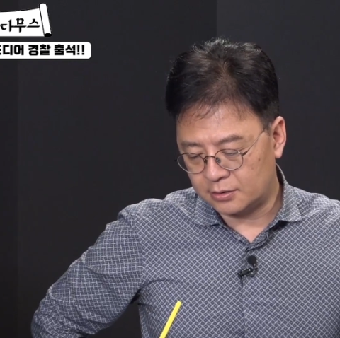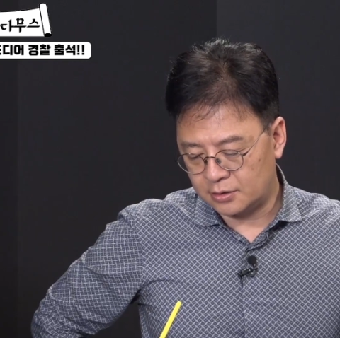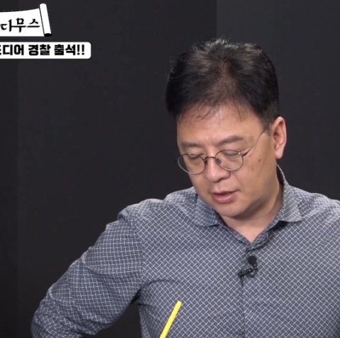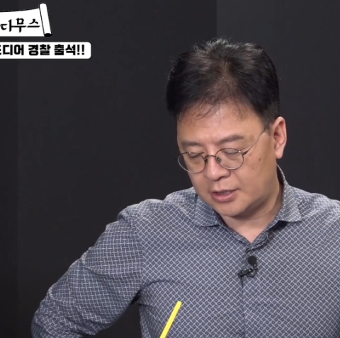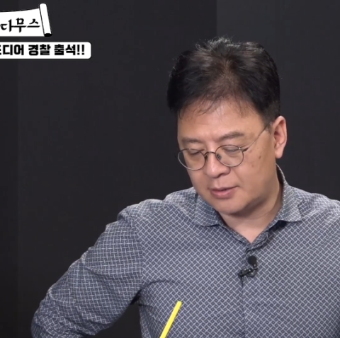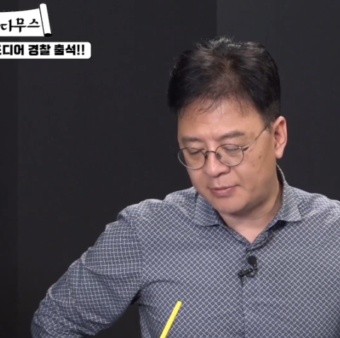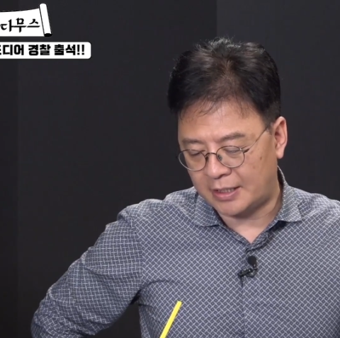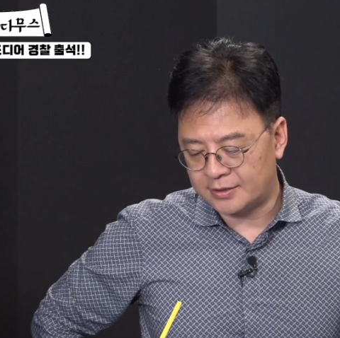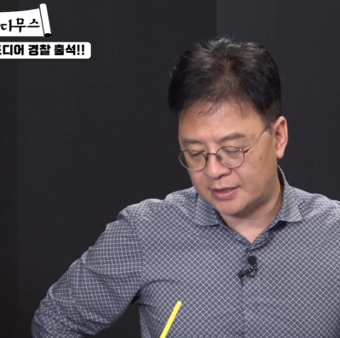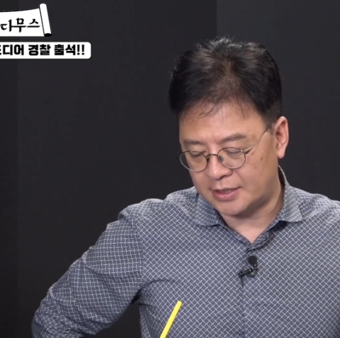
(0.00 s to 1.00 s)
핵심
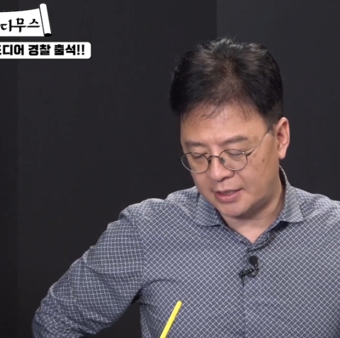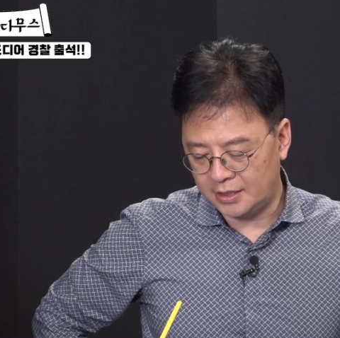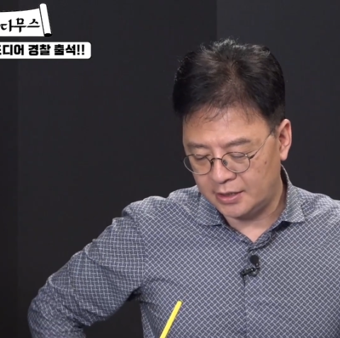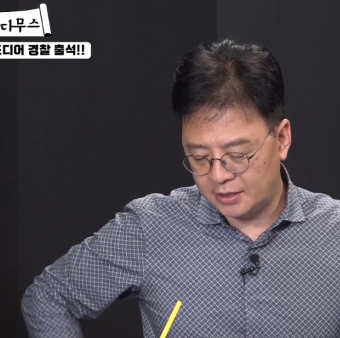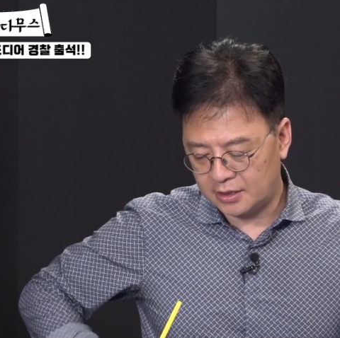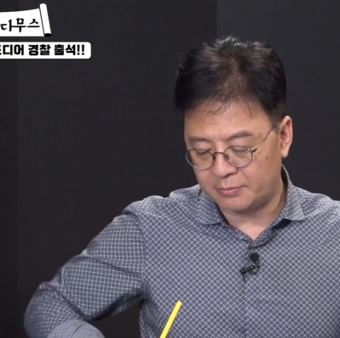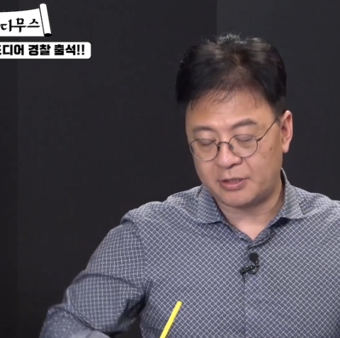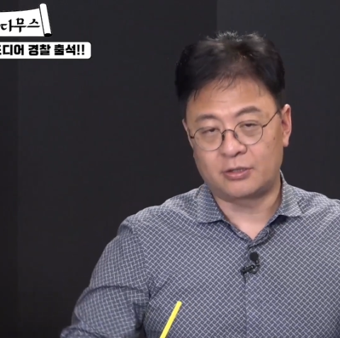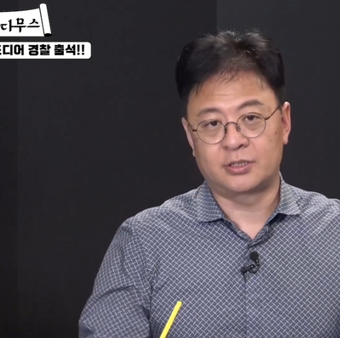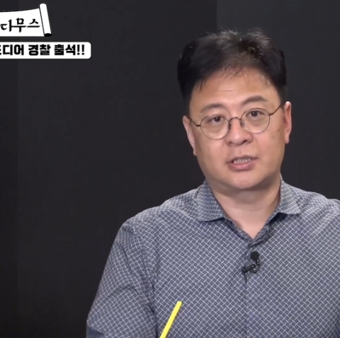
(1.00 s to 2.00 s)
당사자인
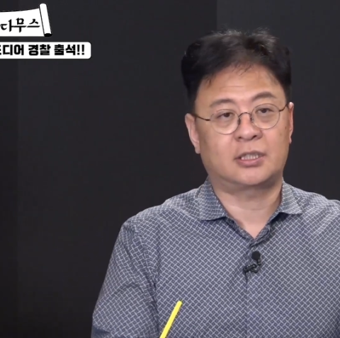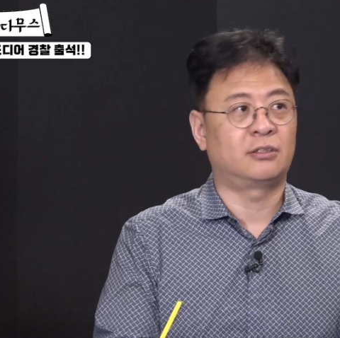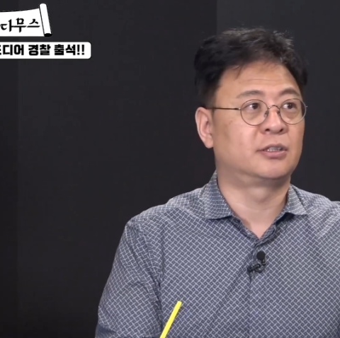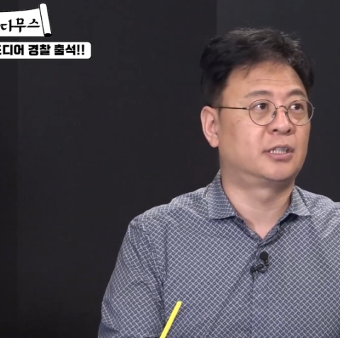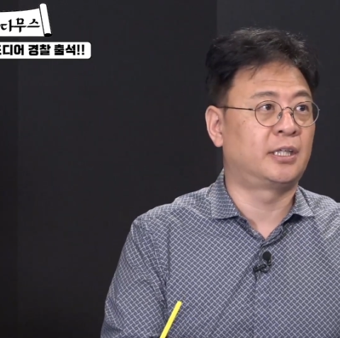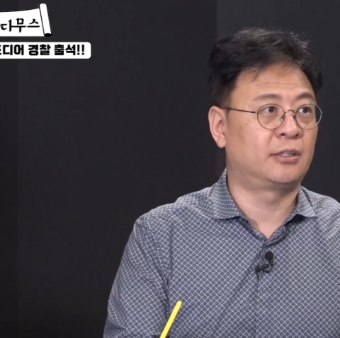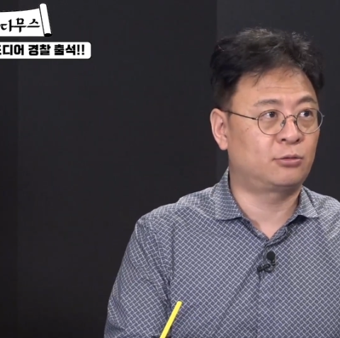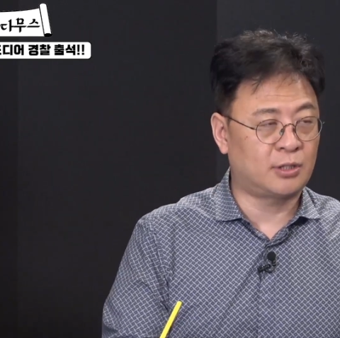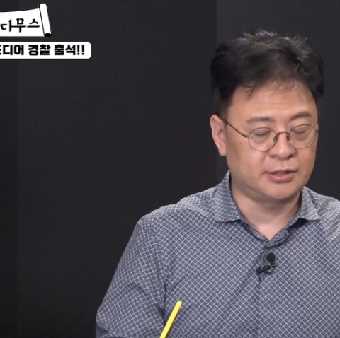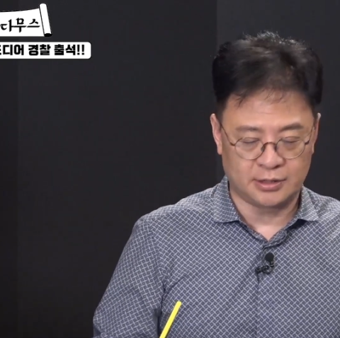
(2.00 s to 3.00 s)
김혜경 씨가 경찰에
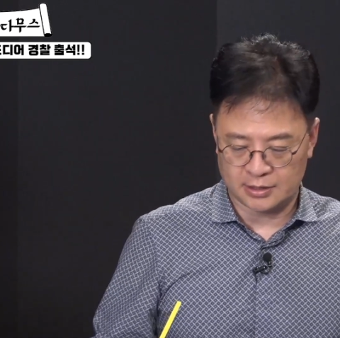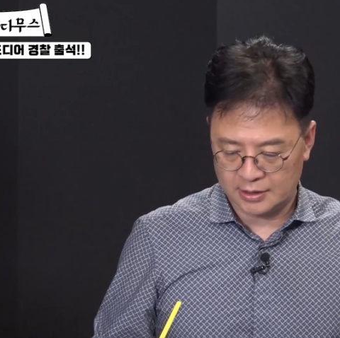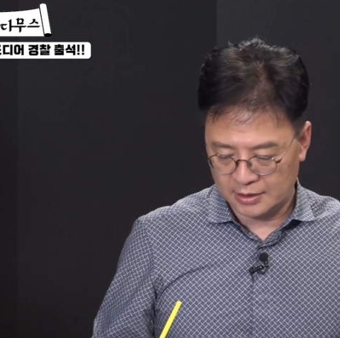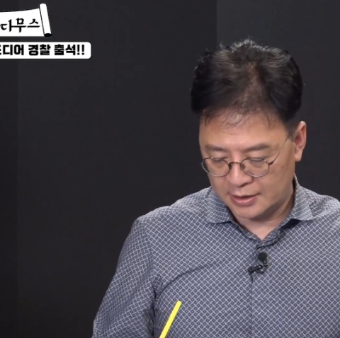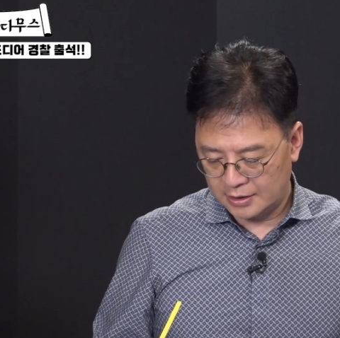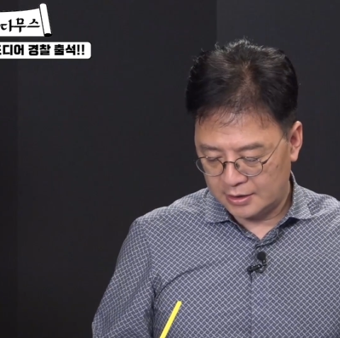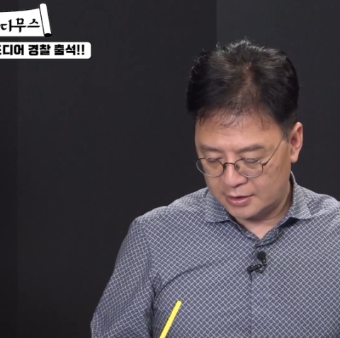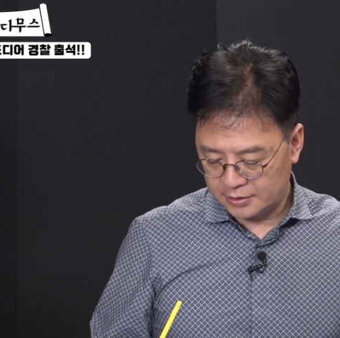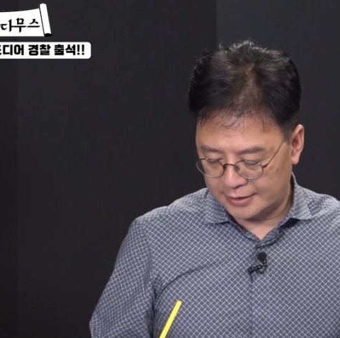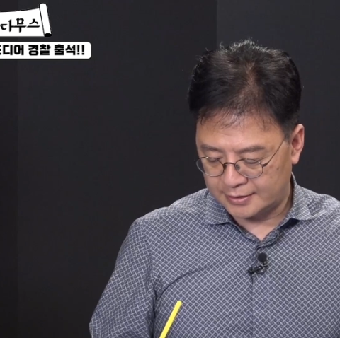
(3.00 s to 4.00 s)
소환을
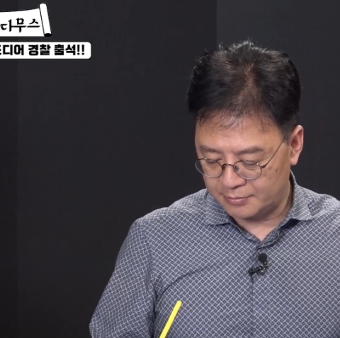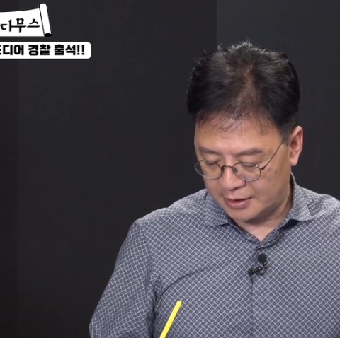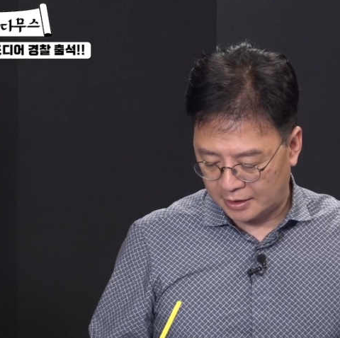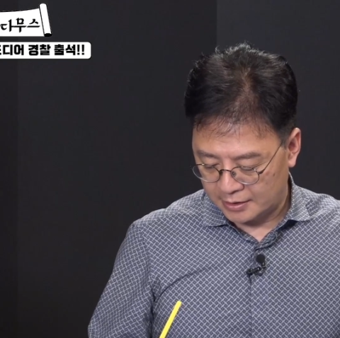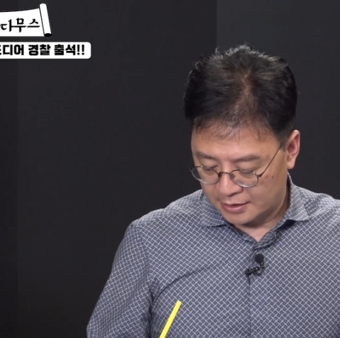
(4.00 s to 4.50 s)
됐습니다.